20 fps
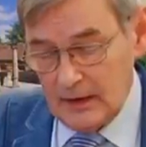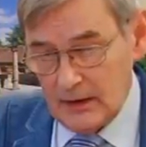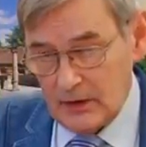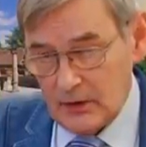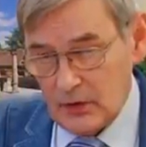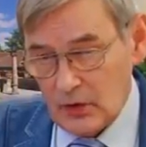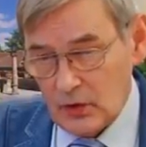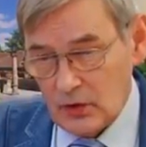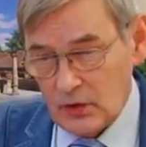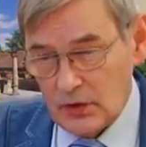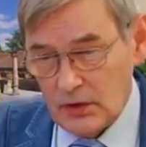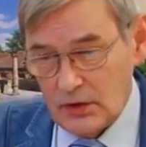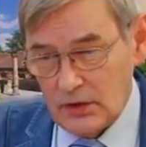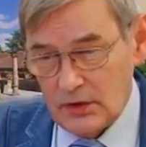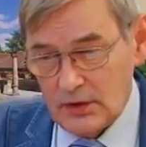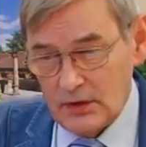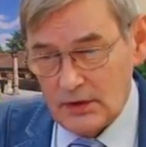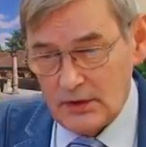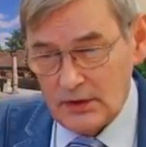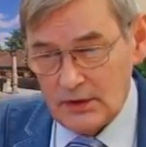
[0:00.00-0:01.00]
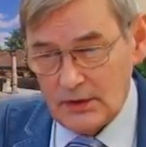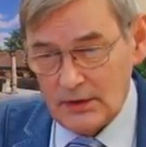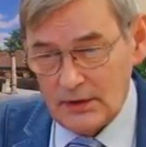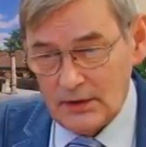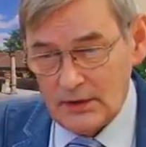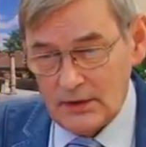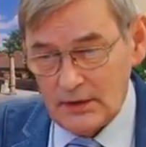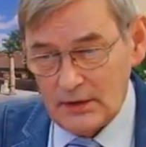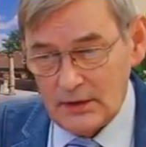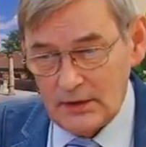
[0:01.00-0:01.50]
Rok
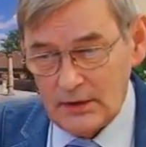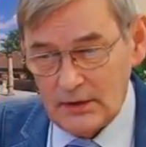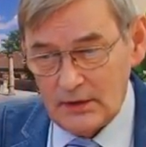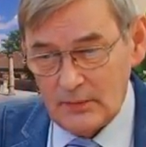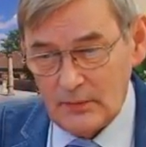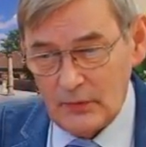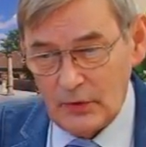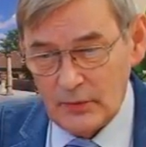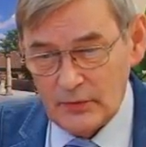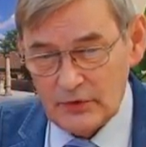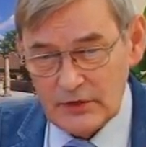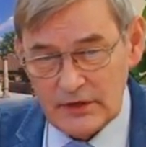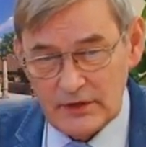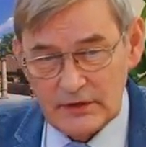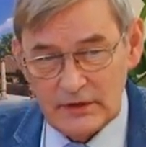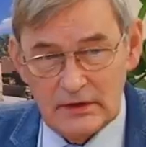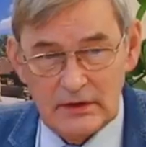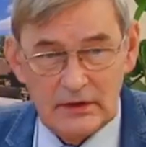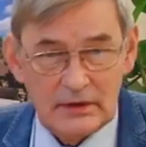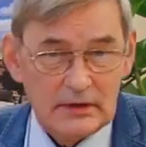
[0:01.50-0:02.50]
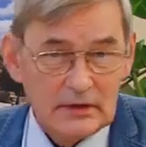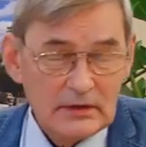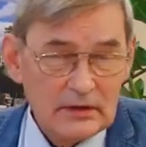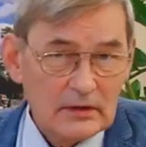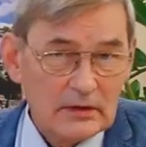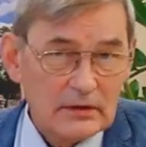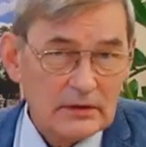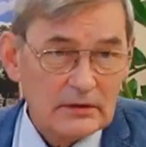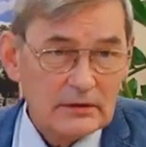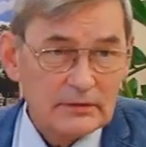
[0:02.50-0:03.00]
e, poprzedni
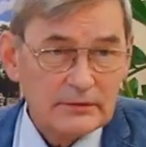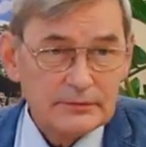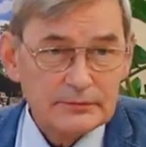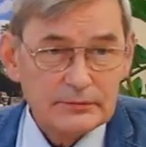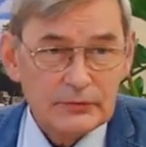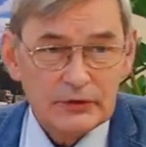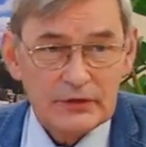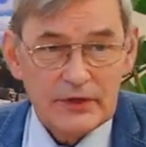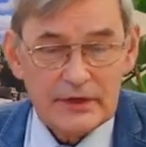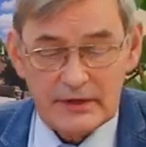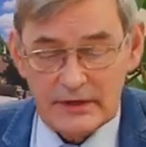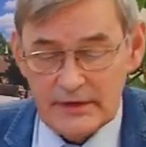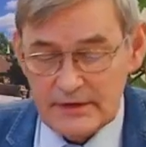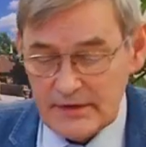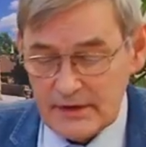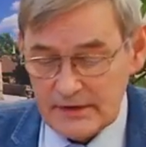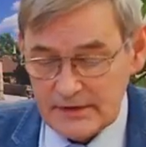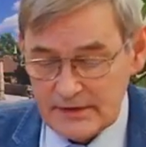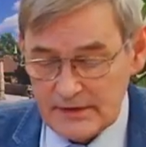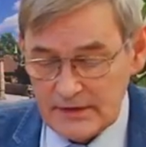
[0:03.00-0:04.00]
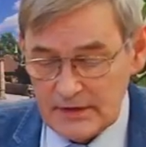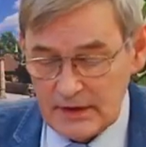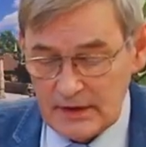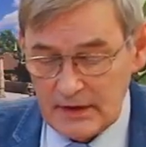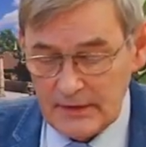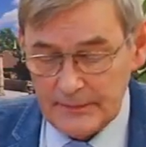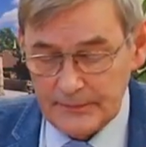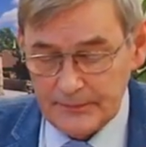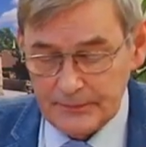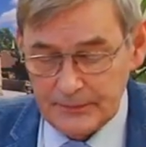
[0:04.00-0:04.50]
to modernizacja
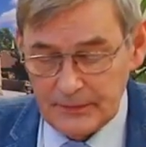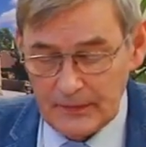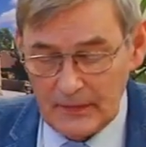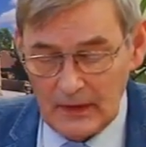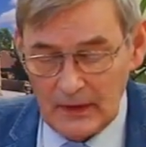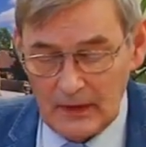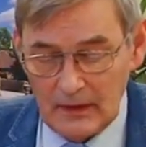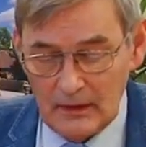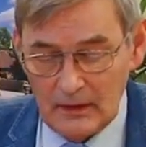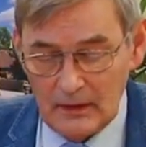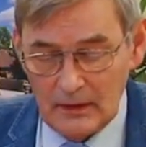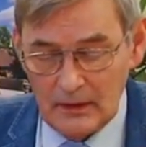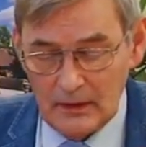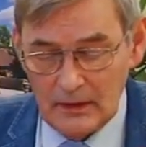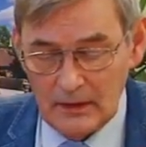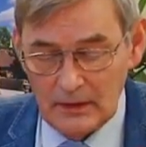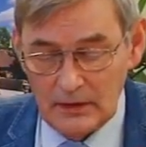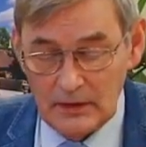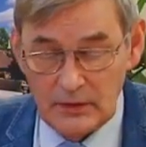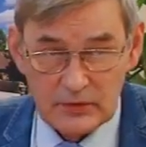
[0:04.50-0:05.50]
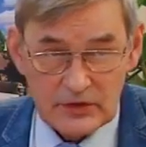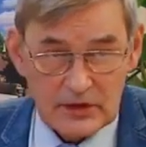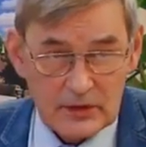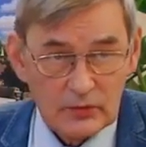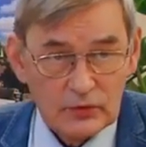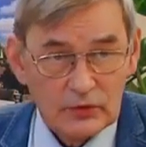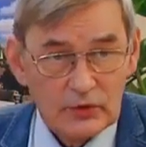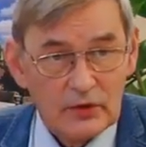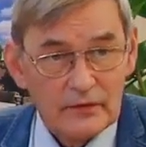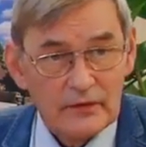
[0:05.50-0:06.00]
mm, e, i
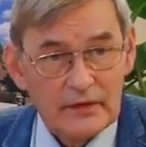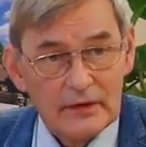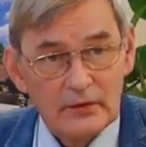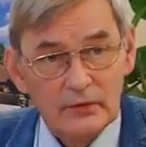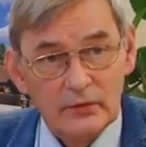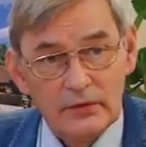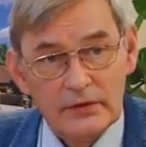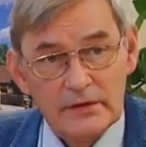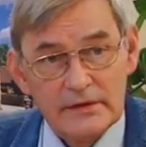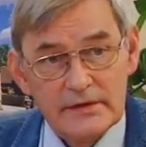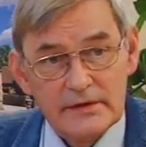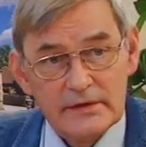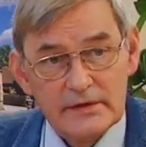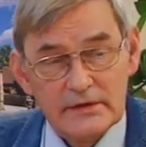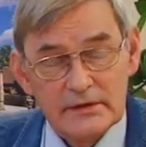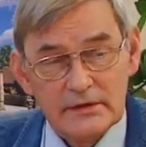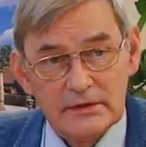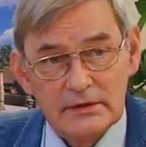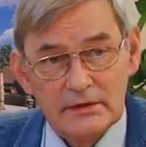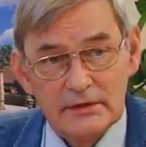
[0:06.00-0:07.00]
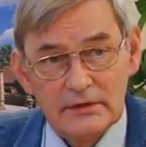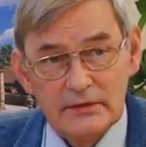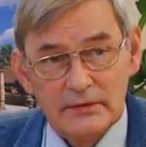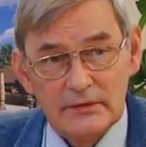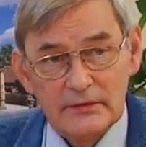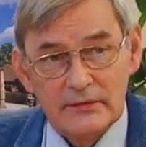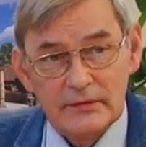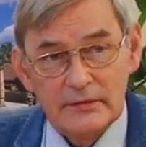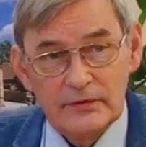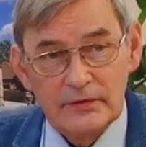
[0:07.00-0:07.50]
przebudowa ulic e,
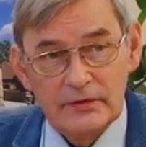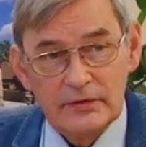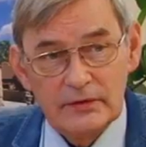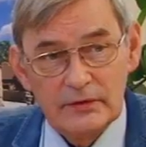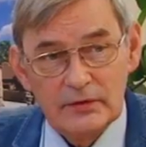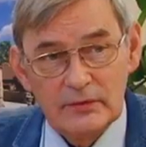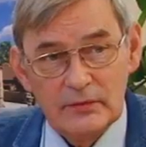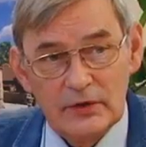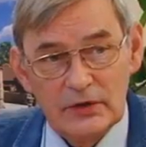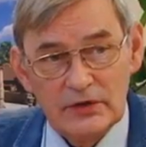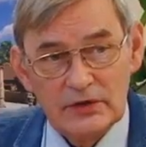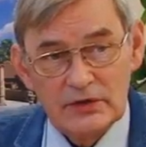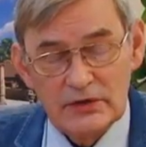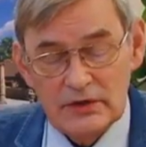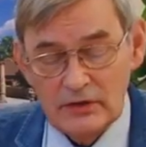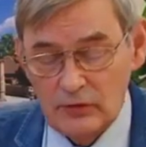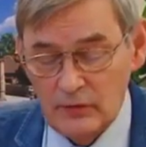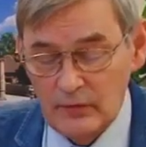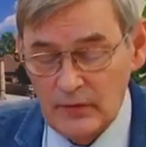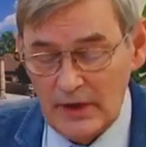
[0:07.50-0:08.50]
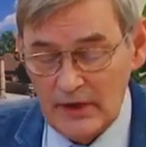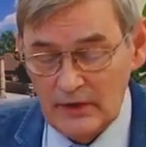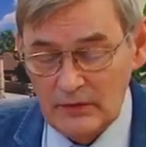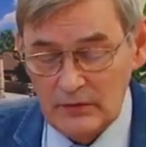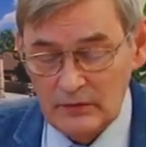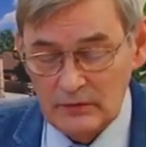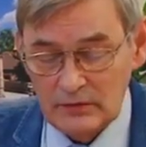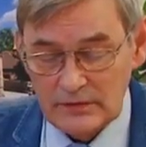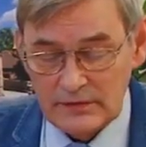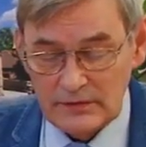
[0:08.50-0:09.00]
w mieście
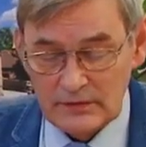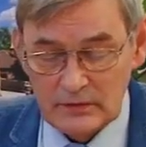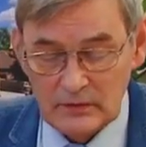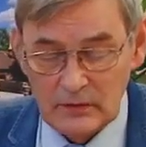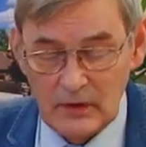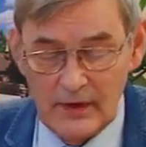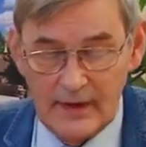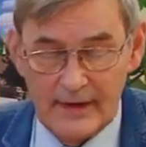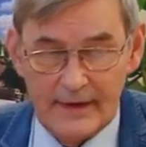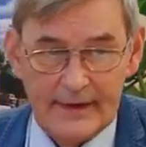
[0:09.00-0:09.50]
Lubanin. To są